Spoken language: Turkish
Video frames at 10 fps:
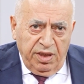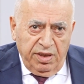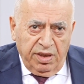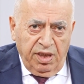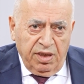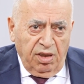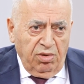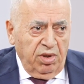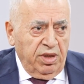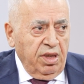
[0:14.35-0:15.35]
Kadir Kartal
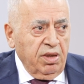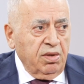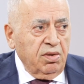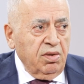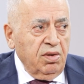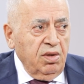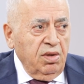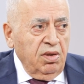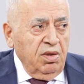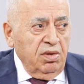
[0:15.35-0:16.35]
olarak
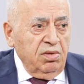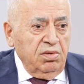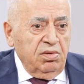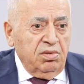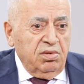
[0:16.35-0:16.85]
e,